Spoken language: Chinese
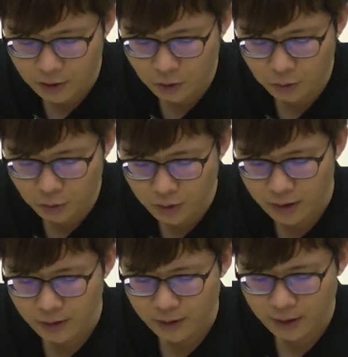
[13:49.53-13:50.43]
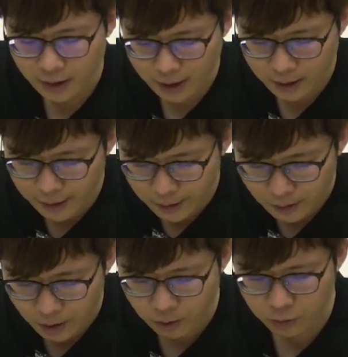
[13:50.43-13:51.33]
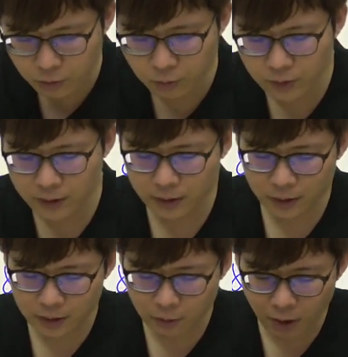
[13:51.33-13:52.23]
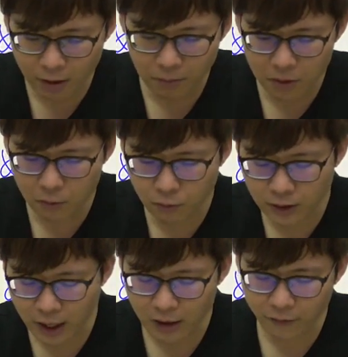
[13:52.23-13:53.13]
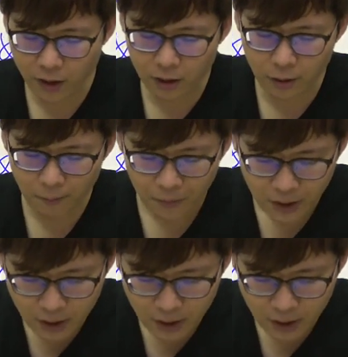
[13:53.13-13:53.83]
イノル西卡奈，好，除此之外别无他法了。